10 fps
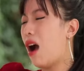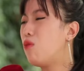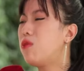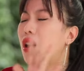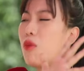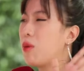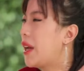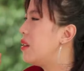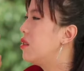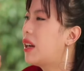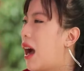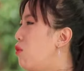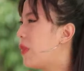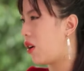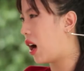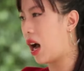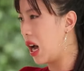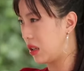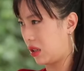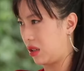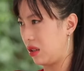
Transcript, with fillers: không có một cái đường cong nào hết